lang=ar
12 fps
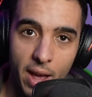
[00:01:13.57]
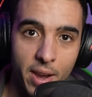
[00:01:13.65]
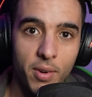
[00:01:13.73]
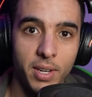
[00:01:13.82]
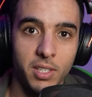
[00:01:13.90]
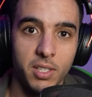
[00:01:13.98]

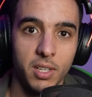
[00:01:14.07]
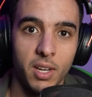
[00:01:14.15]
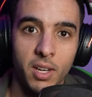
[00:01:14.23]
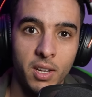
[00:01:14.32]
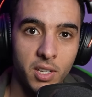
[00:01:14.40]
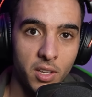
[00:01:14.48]
انيويز
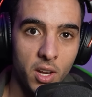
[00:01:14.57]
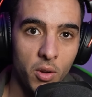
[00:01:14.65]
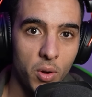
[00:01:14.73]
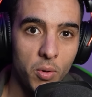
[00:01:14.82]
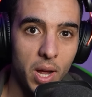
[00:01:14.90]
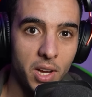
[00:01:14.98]
آه، اش غندير
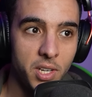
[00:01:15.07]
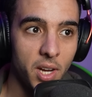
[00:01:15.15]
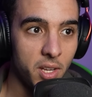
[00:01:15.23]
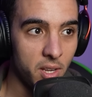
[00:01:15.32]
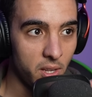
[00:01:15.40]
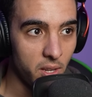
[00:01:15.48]
هو اول حاجه
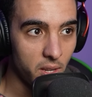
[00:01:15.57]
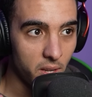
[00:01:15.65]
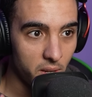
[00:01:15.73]
غادي